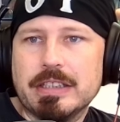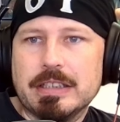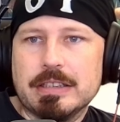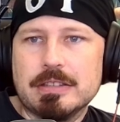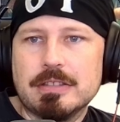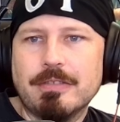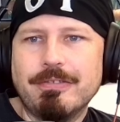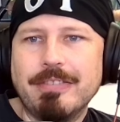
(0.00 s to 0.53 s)

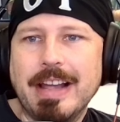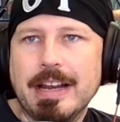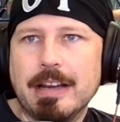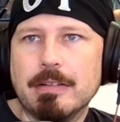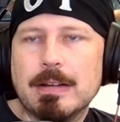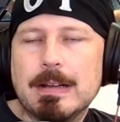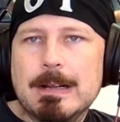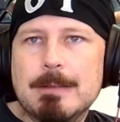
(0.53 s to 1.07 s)
ist,
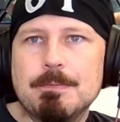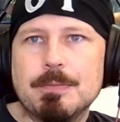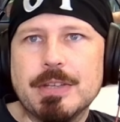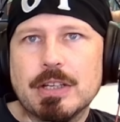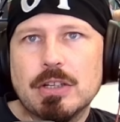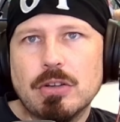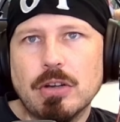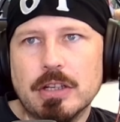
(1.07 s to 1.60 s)
weil
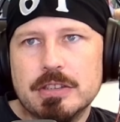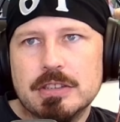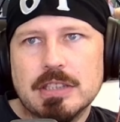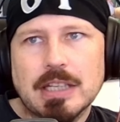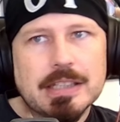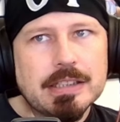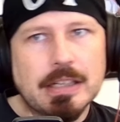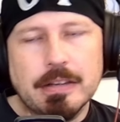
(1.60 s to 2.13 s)
ihr
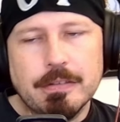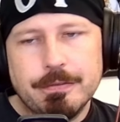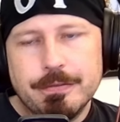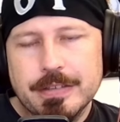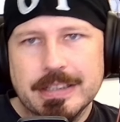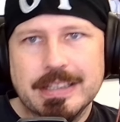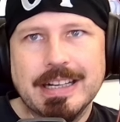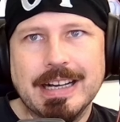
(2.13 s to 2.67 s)
könnt an einen
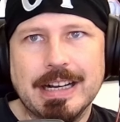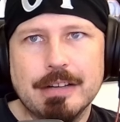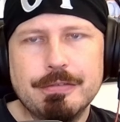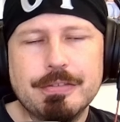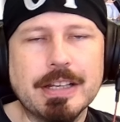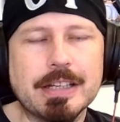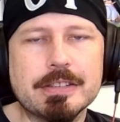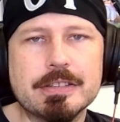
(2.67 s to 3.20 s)

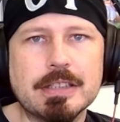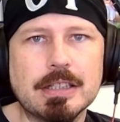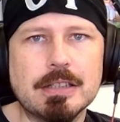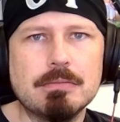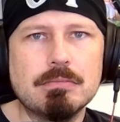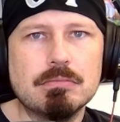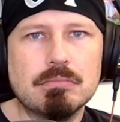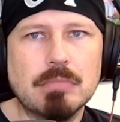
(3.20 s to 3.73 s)

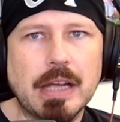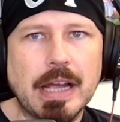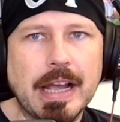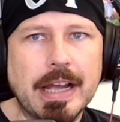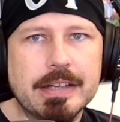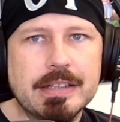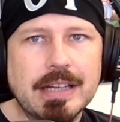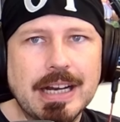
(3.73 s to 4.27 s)
4K-Fernseher
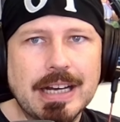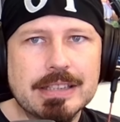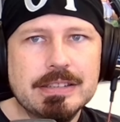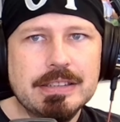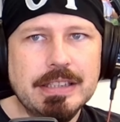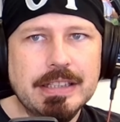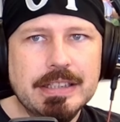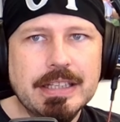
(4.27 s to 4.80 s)
ein
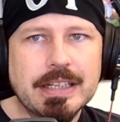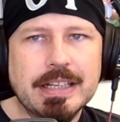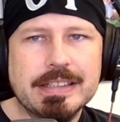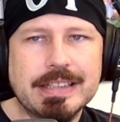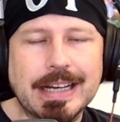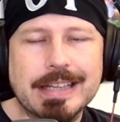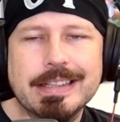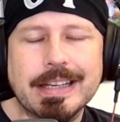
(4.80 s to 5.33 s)

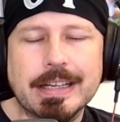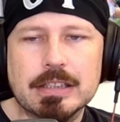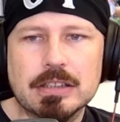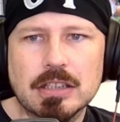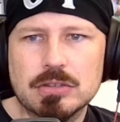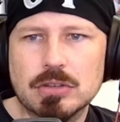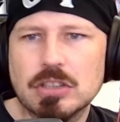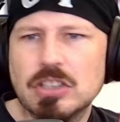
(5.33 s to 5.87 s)
HD-Gerät anhängen.
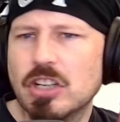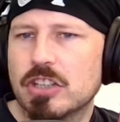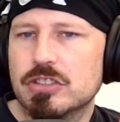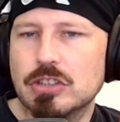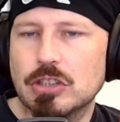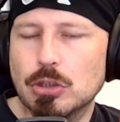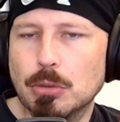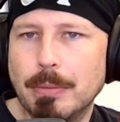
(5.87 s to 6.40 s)
Also ihr
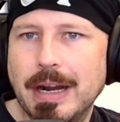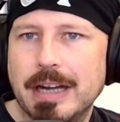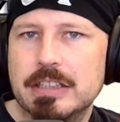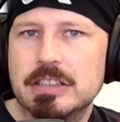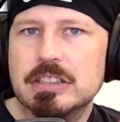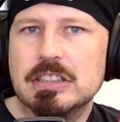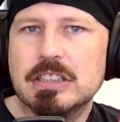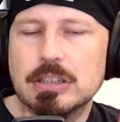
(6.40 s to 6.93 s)
könnt einen
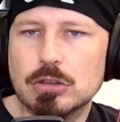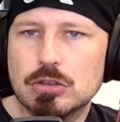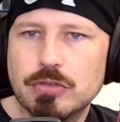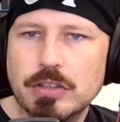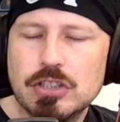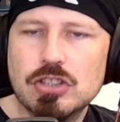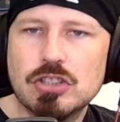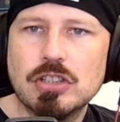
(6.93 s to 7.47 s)
normalen Nintendo
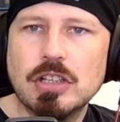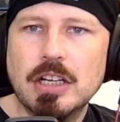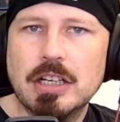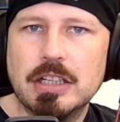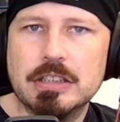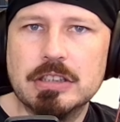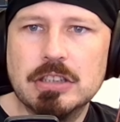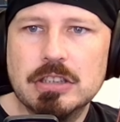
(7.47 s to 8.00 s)
Switch,
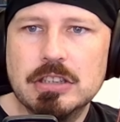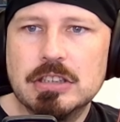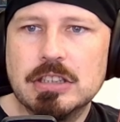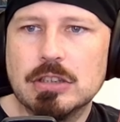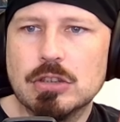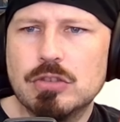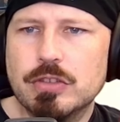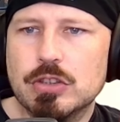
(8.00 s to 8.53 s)
einen
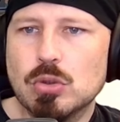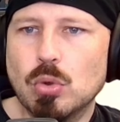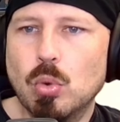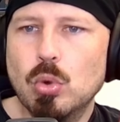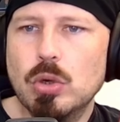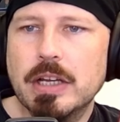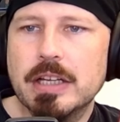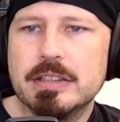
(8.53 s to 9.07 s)
Nintendo Switch
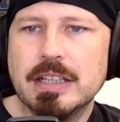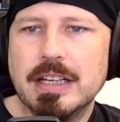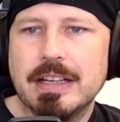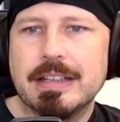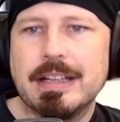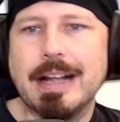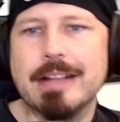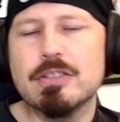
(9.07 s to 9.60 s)
OLED
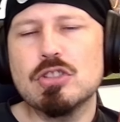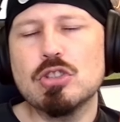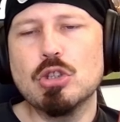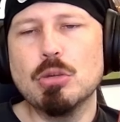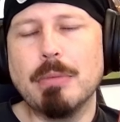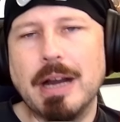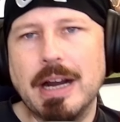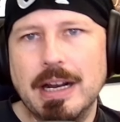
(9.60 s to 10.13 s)
ganz
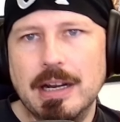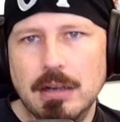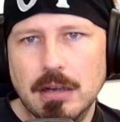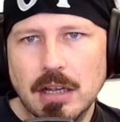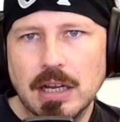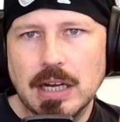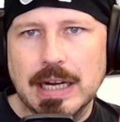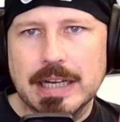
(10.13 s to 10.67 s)
normal
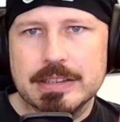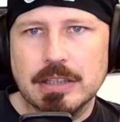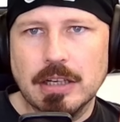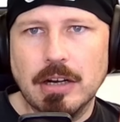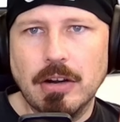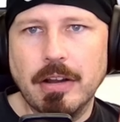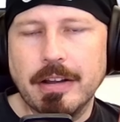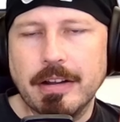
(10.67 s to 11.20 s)
an
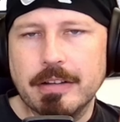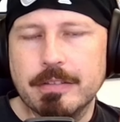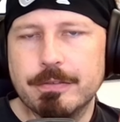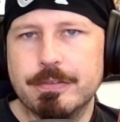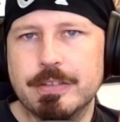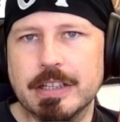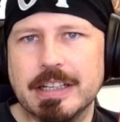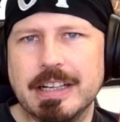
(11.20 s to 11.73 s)
euren
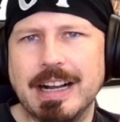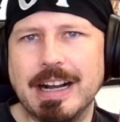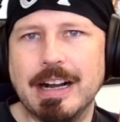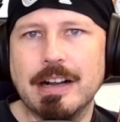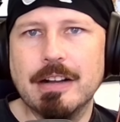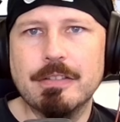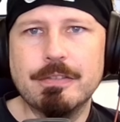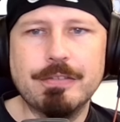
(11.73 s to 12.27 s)

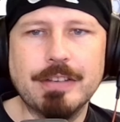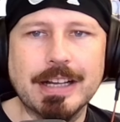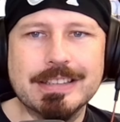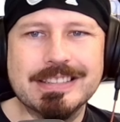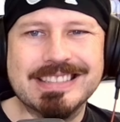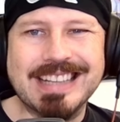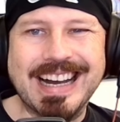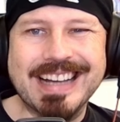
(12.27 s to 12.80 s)

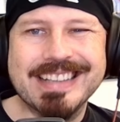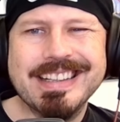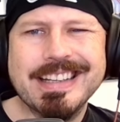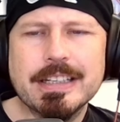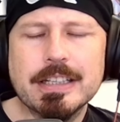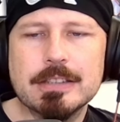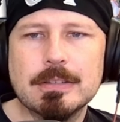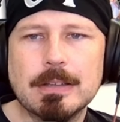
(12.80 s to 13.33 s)
4K-Fernseher
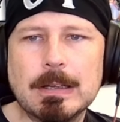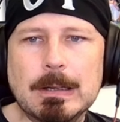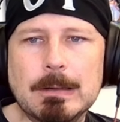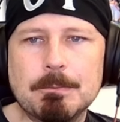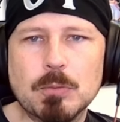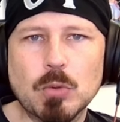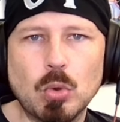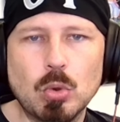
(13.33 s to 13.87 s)
anhängen
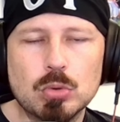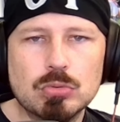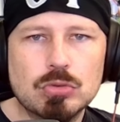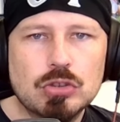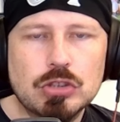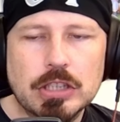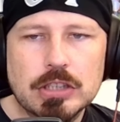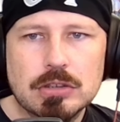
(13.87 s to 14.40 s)
und
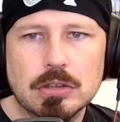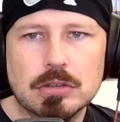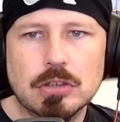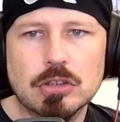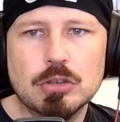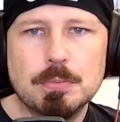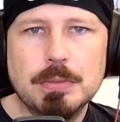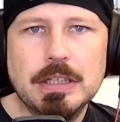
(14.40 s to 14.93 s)
seht dann
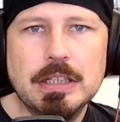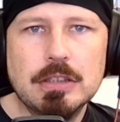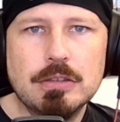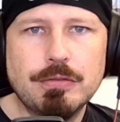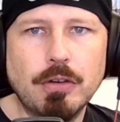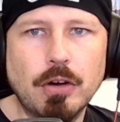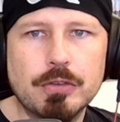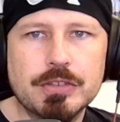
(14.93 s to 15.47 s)
das Bild
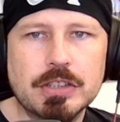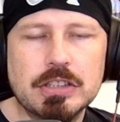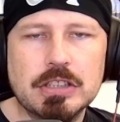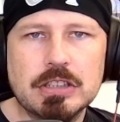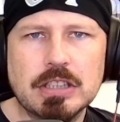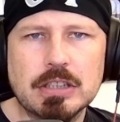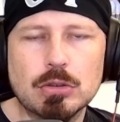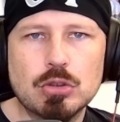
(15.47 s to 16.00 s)
von der
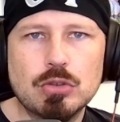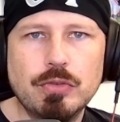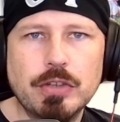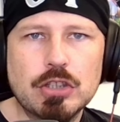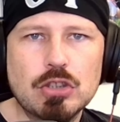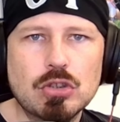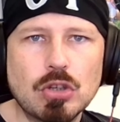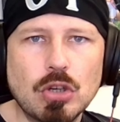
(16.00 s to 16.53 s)
Nintendo
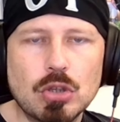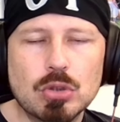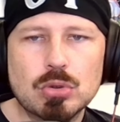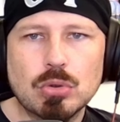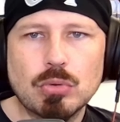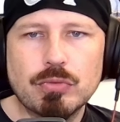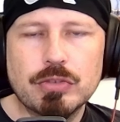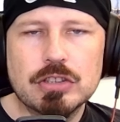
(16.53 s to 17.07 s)
Switch,
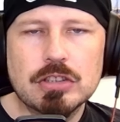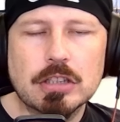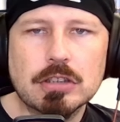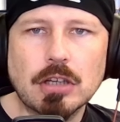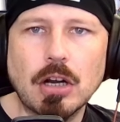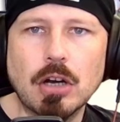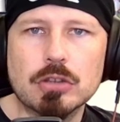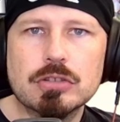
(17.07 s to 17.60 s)
so wie es
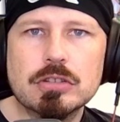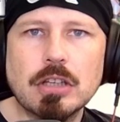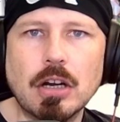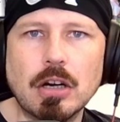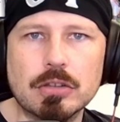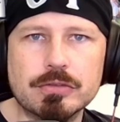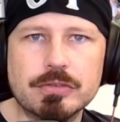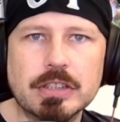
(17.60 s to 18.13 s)
halt
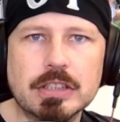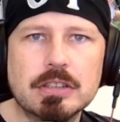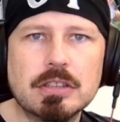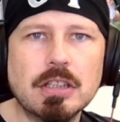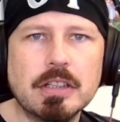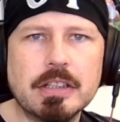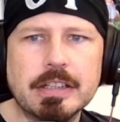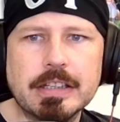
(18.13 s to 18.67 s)
rausgehauen
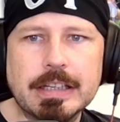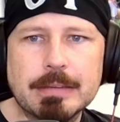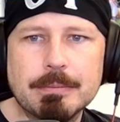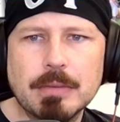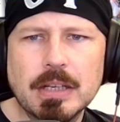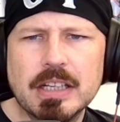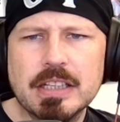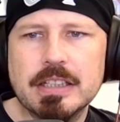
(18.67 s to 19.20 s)
wird,
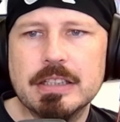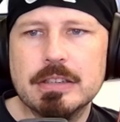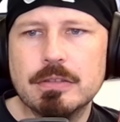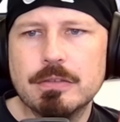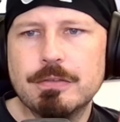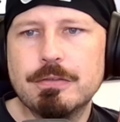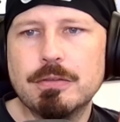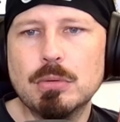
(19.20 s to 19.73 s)
eben
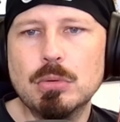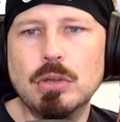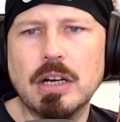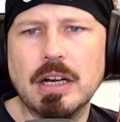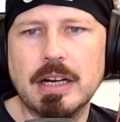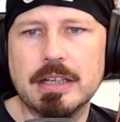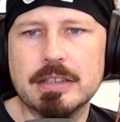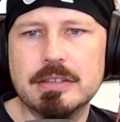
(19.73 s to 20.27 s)
in Full
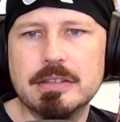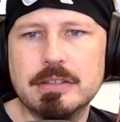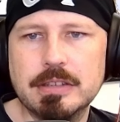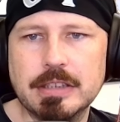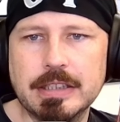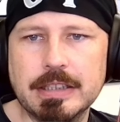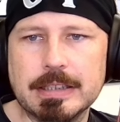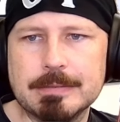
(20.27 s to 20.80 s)

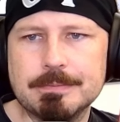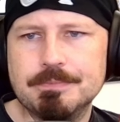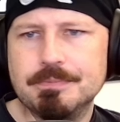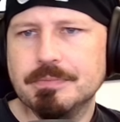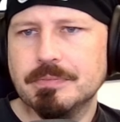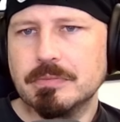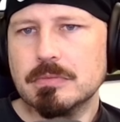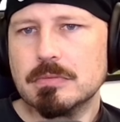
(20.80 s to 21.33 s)
HD.
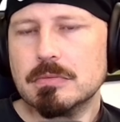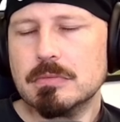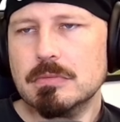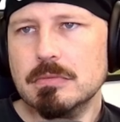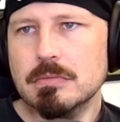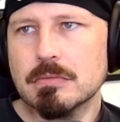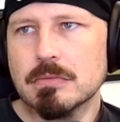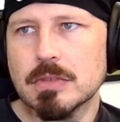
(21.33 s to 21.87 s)

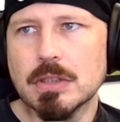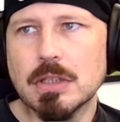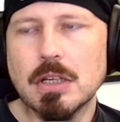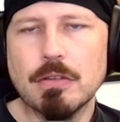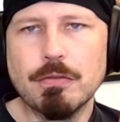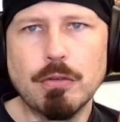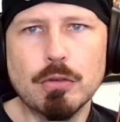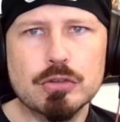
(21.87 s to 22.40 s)

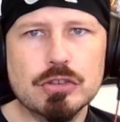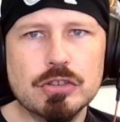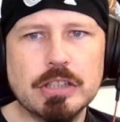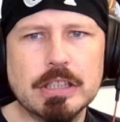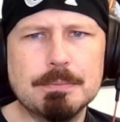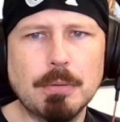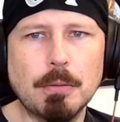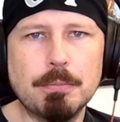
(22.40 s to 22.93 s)

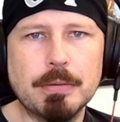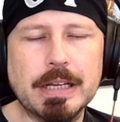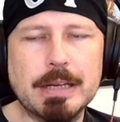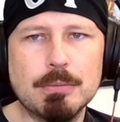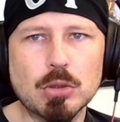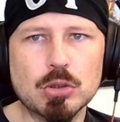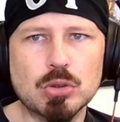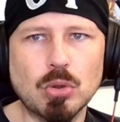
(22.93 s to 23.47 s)
Funktioniert
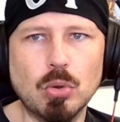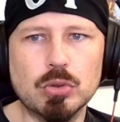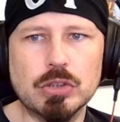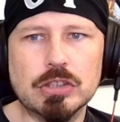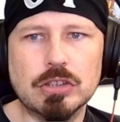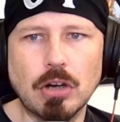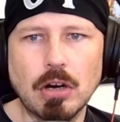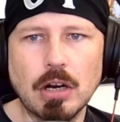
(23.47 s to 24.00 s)
problemlos
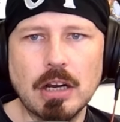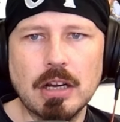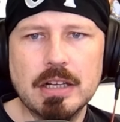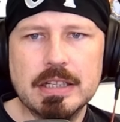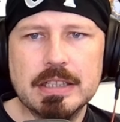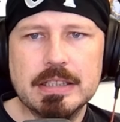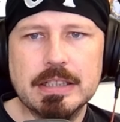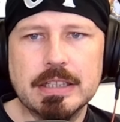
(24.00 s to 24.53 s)
ohne Dongle,
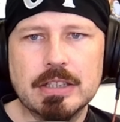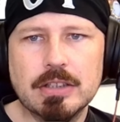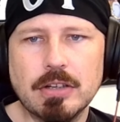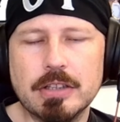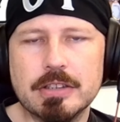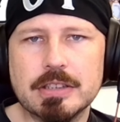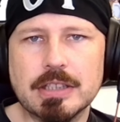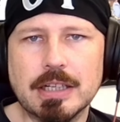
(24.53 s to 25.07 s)
ihr
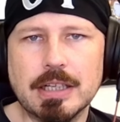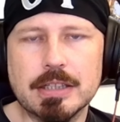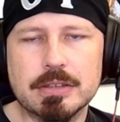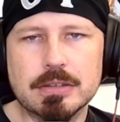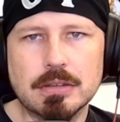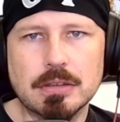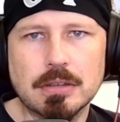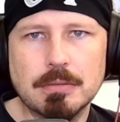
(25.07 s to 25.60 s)
könnt
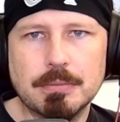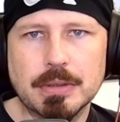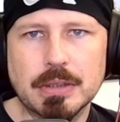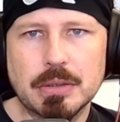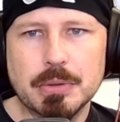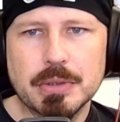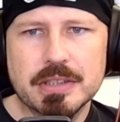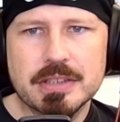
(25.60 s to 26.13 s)
also
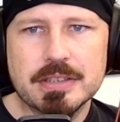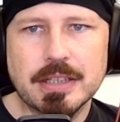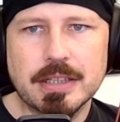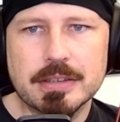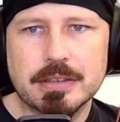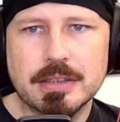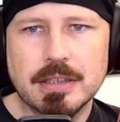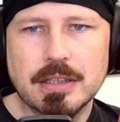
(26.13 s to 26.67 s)
beruhigt sein